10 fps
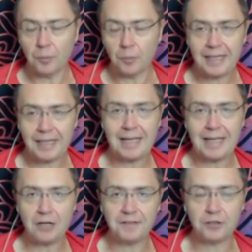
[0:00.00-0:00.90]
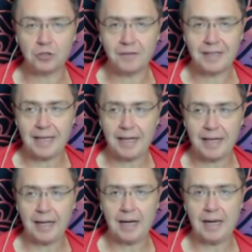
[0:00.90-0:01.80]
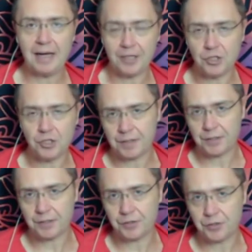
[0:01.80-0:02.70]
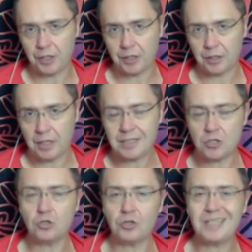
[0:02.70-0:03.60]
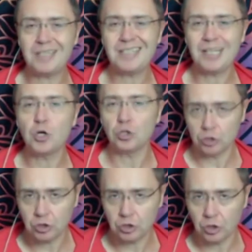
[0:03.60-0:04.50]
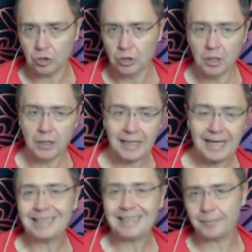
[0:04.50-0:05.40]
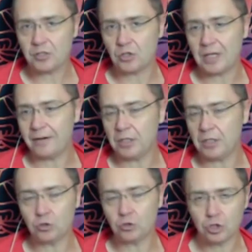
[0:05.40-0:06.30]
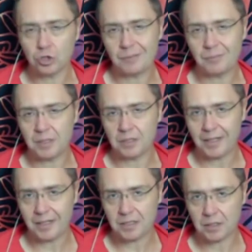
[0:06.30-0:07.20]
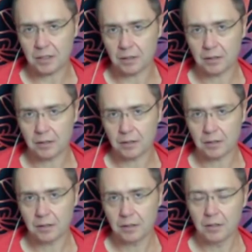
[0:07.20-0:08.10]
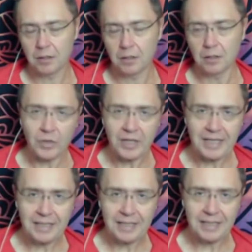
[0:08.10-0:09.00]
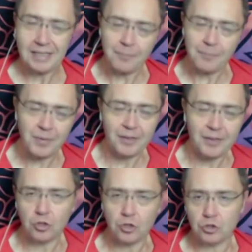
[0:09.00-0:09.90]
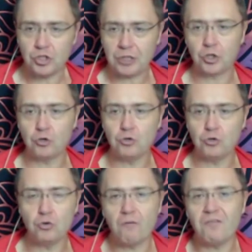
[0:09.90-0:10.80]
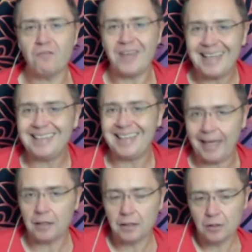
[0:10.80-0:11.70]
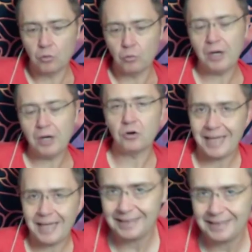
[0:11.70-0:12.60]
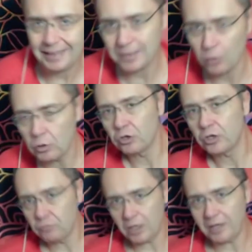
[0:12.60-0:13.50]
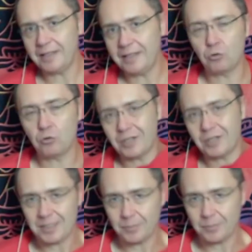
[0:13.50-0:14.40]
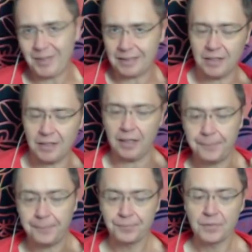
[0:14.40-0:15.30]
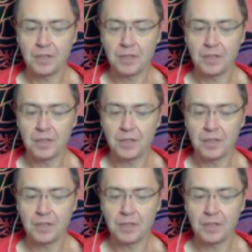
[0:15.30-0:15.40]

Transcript: Dopodiché gli hanno fatto rivedere la registrazione e si sono resi conto che l'altra persona gli aveva detto cose totalmente diverse. Quindi, sempre per il solito concetto che ognuno vede quello che ha nella testa, o quello che vuole vedere o quello che si aspetta di vedere,